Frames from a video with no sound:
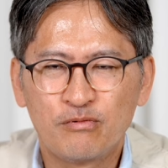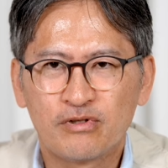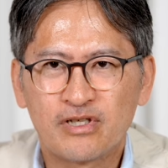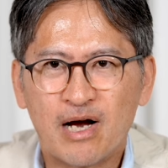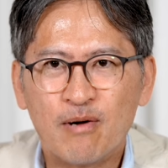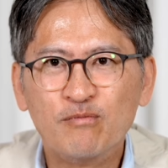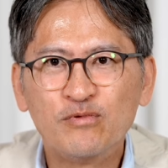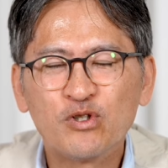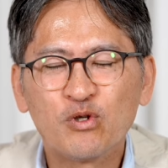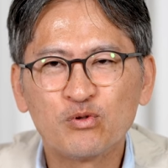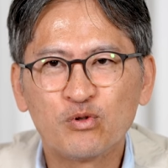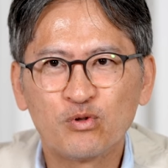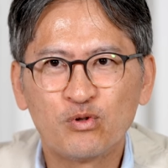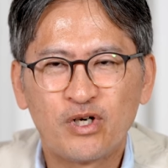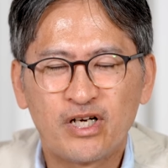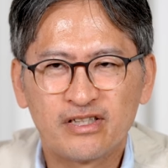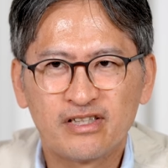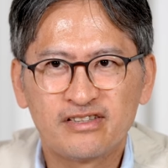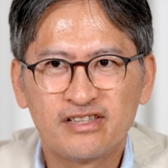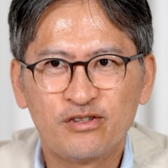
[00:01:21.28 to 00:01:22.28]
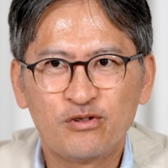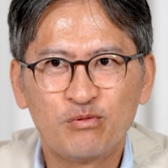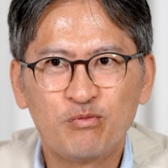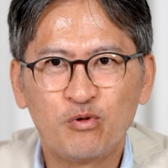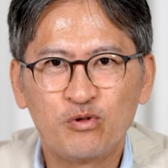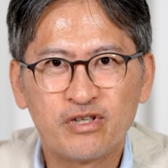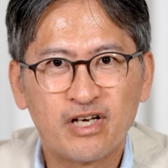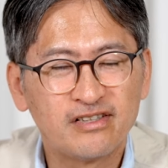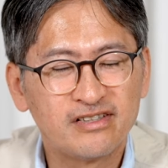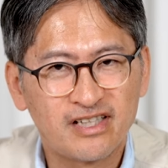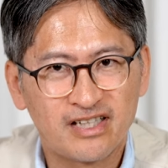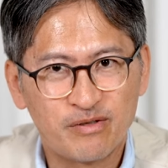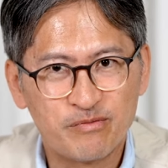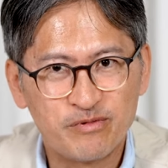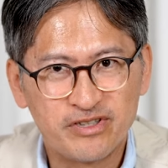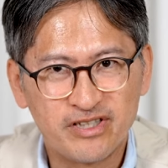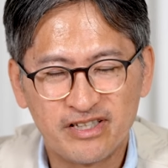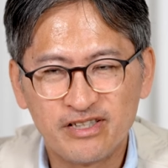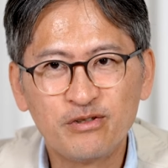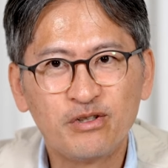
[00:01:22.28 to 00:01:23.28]
뭐 감정 조절 하나 제대로 못한
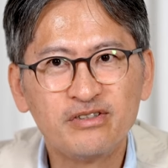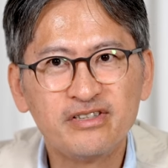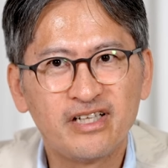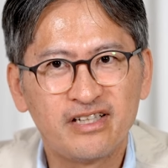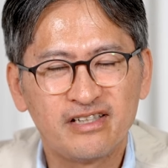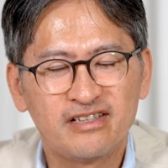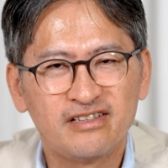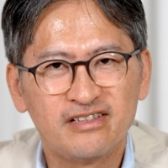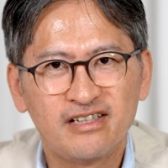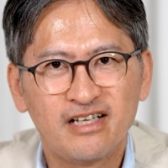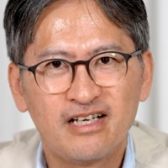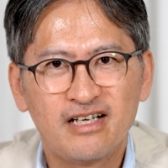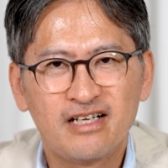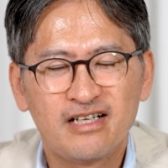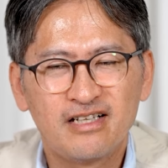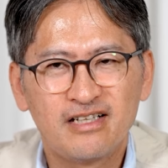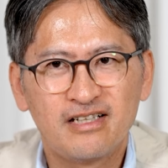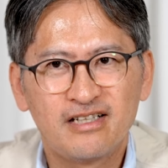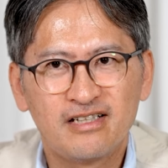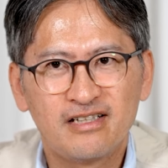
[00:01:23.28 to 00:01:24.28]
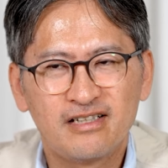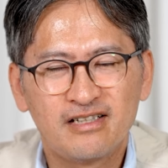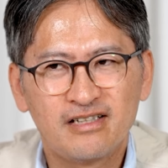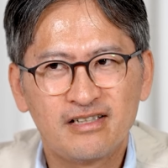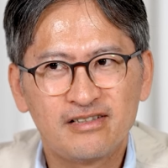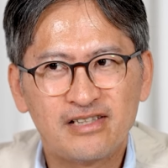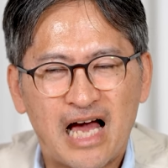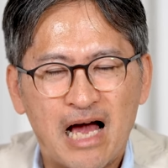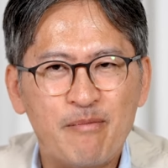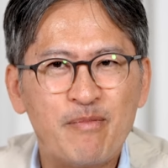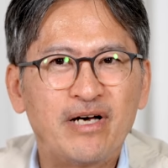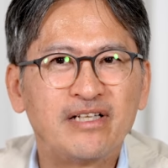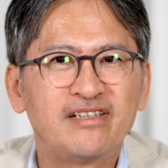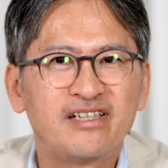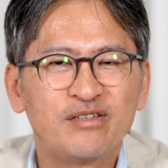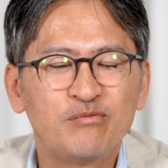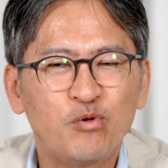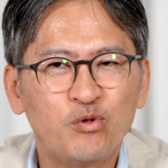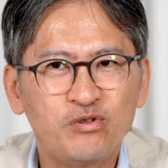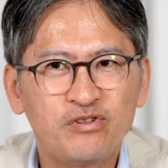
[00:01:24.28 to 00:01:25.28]
사람이냐 이런 얘기를
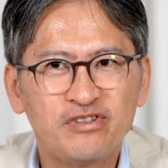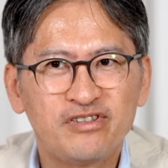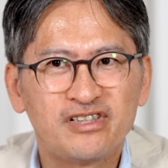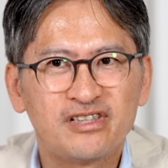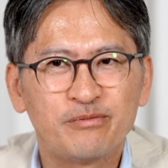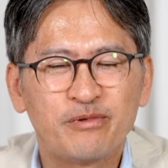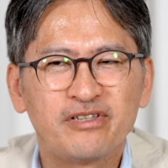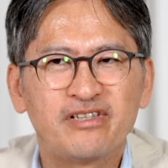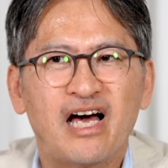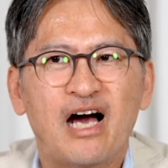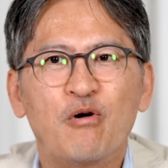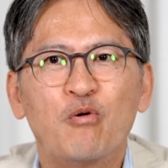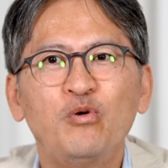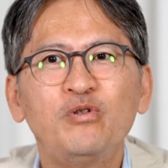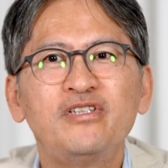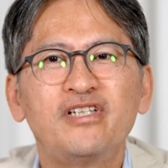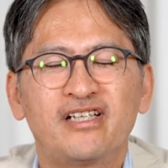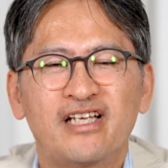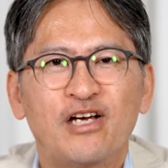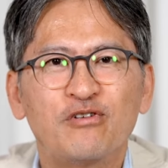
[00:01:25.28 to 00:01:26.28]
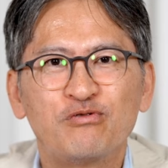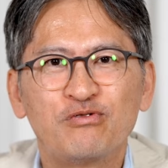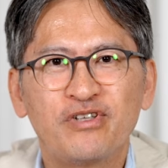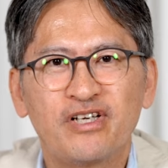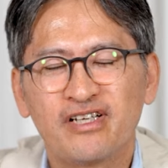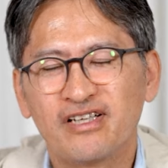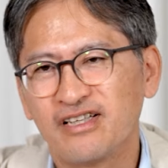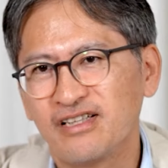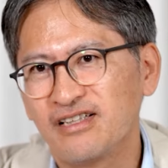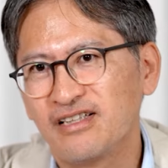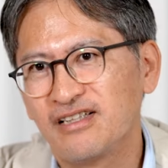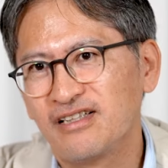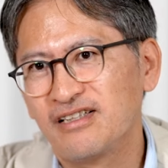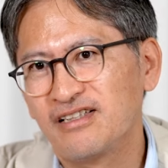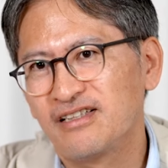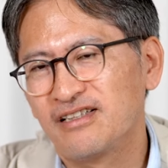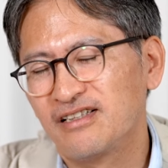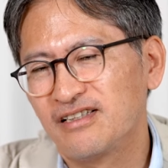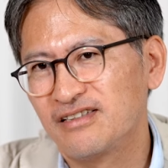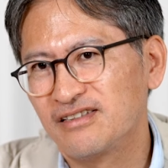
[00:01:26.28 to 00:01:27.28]
남한텐 못 듣지만 나 혼자 나중에
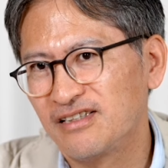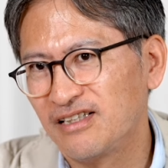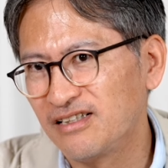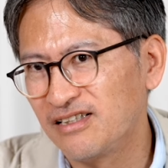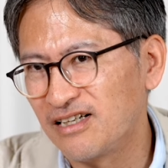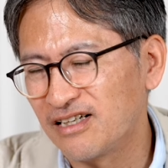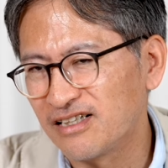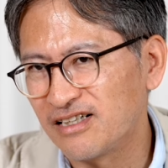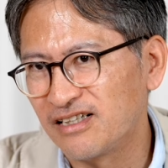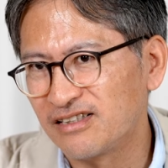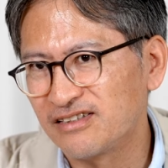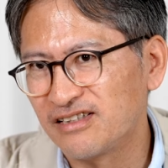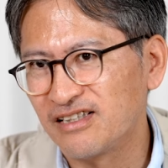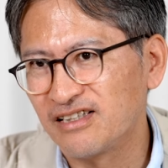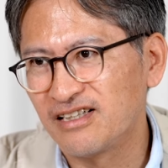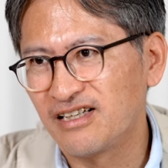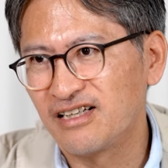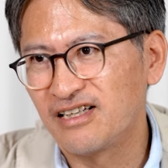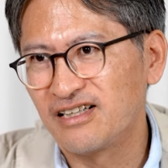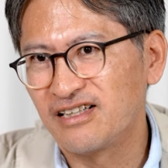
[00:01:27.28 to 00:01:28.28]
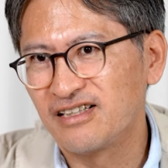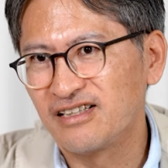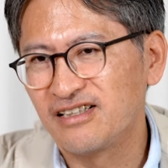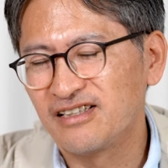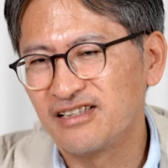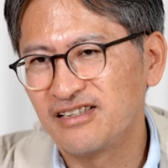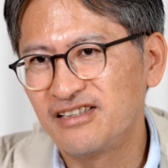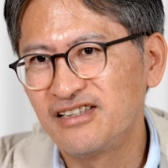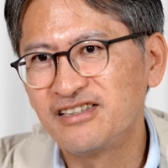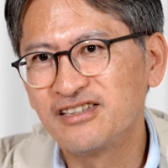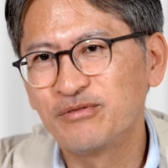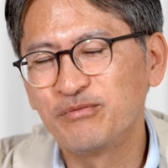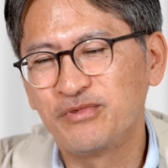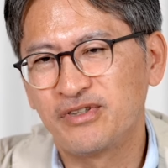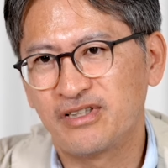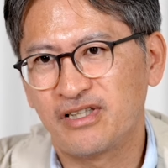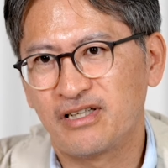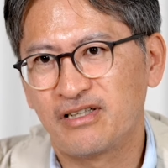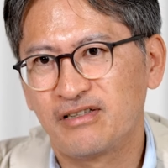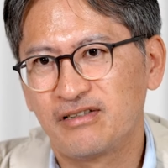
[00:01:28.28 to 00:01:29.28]
생각할 때가
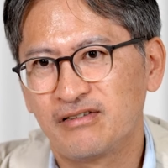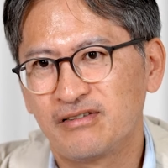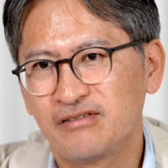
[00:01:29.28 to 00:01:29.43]
있습니다.